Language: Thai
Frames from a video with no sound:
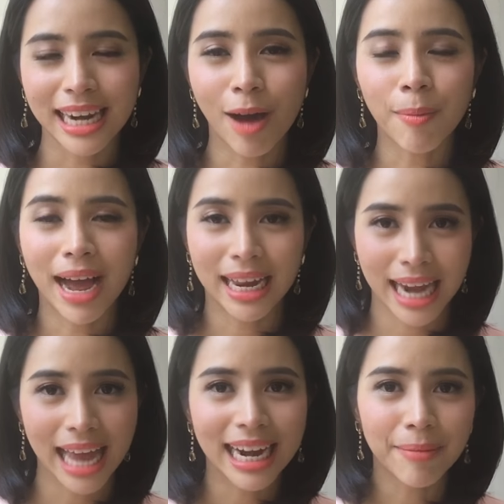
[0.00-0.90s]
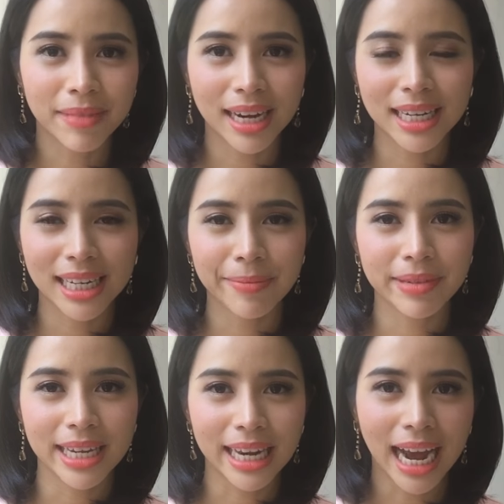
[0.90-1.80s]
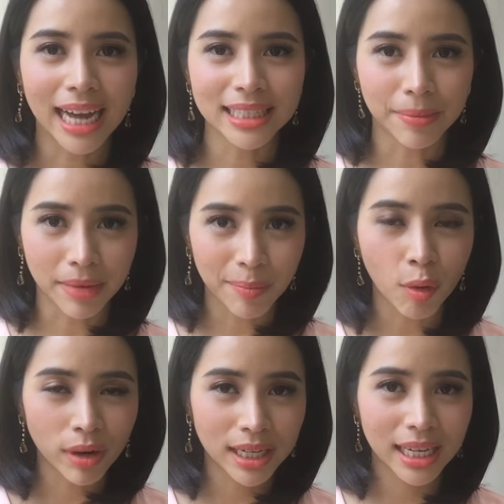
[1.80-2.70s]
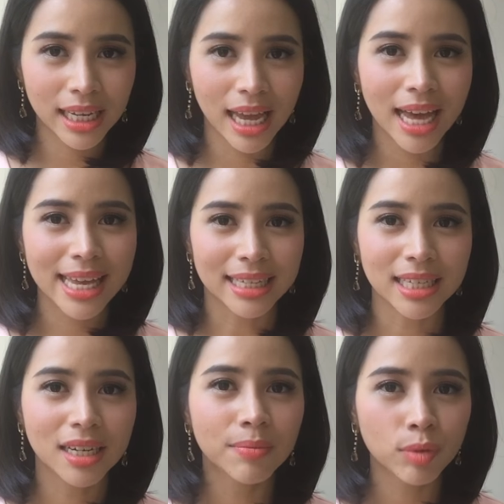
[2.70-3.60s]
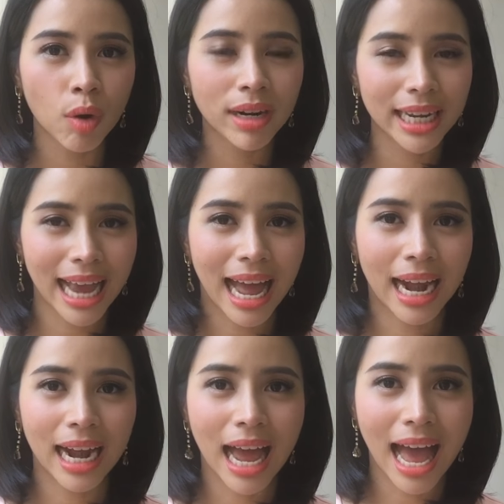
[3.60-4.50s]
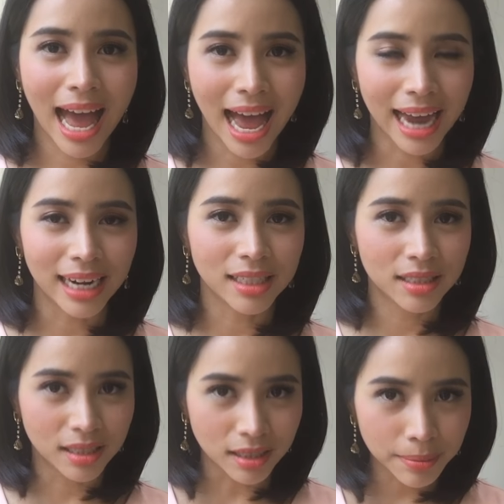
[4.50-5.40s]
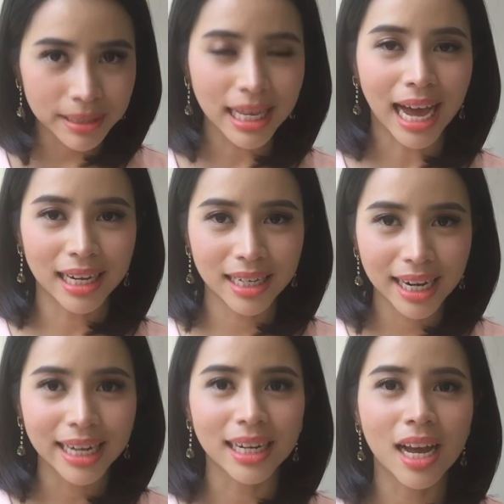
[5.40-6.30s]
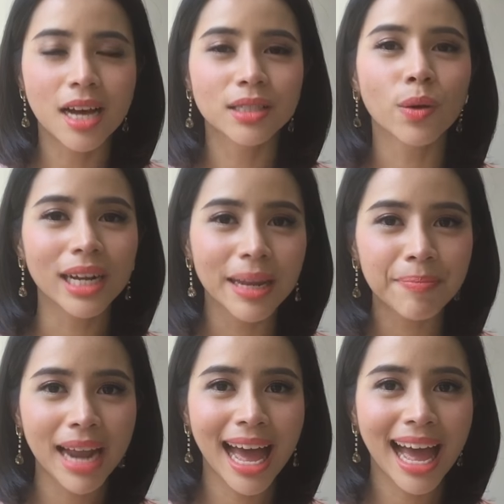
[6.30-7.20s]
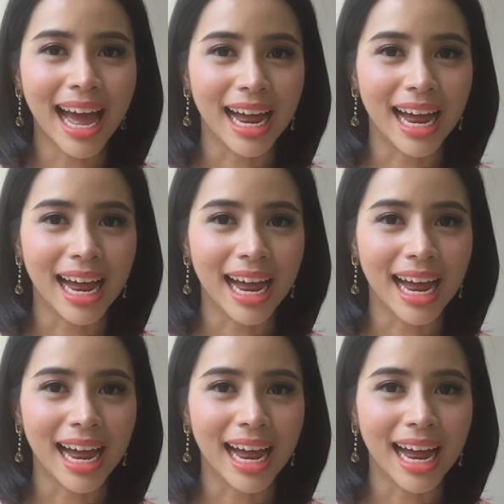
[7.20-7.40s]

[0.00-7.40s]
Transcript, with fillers: เอามาแนะนำกันในคลิปนี้นะคะสำหรับคนที่อยากจะเริ่มต้นในการอ่านหนังสือภาษาอังกฤษ ส่วนคลิปหน้า